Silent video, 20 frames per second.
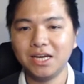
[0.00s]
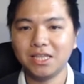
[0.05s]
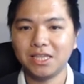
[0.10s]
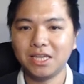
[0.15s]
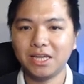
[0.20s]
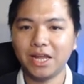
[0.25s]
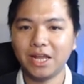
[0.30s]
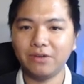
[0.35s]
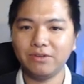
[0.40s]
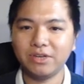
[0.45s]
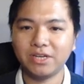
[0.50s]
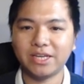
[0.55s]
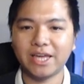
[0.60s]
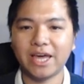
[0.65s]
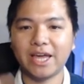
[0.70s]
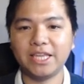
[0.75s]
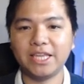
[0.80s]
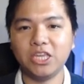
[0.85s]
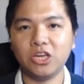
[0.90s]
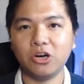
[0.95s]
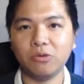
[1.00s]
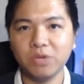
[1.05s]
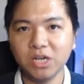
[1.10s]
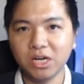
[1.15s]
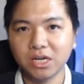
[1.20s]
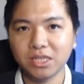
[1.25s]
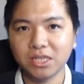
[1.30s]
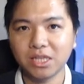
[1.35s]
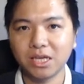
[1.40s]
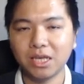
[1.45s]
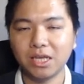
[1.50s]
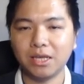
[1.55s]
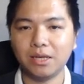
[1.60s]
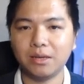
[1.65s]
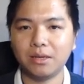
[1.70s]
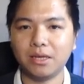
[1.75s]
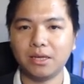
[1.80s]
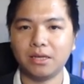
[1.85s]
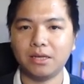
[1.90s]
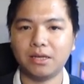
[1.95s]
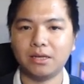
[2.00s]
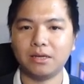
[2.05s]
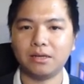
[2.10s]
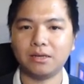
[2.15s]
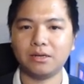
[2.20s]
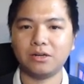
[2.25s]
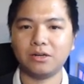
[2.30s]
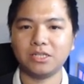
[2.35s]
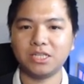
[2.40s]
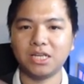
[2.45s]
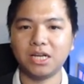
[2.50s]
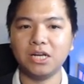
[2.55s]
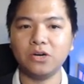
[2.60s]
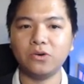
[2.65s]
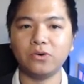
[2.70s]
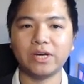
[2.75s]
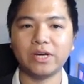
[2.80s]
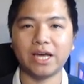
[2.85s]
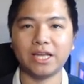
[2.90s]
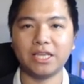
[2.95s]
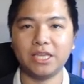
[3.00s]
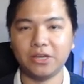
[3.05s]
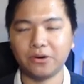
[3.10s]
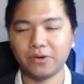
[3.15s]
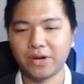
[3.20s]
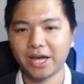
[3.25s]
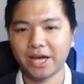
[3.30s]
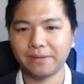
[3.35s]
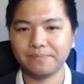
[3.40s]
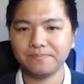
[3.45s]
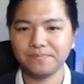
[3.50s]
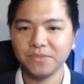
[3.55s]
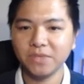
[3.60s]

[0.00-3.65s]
thì nếu như càng nhiều bước thì nó sẽ lưu càng nhiều lại.